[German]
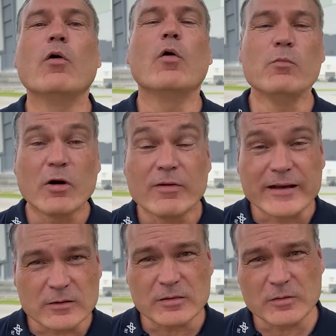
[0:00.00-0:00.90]
Um noch
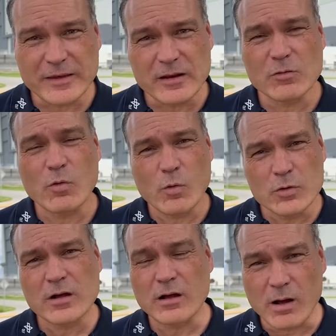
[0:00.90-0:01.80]
weiter zu gehen,
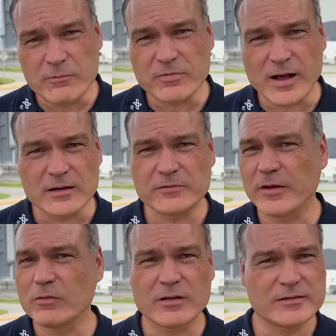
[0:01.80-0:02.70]
ohne Raumfahrt
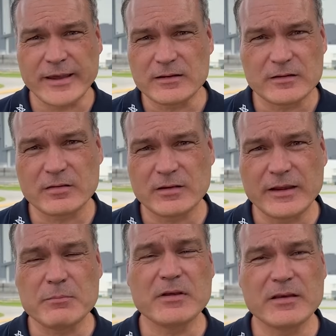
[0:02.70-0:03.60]
wäre unser tägliches
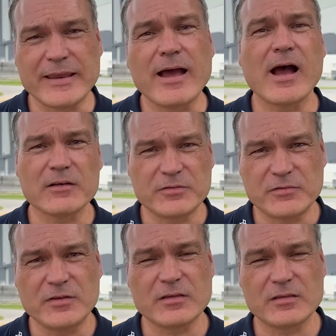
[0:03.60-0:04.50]
Leben in der Art, wie
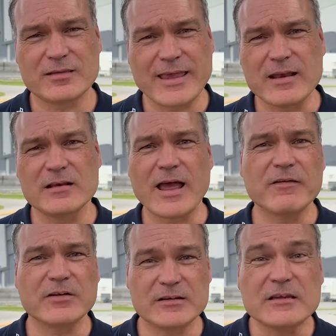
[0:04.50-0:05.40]
wir es kennen,
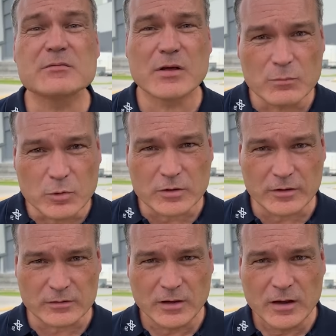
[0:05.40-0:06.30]
einfach nicht mehr möglich.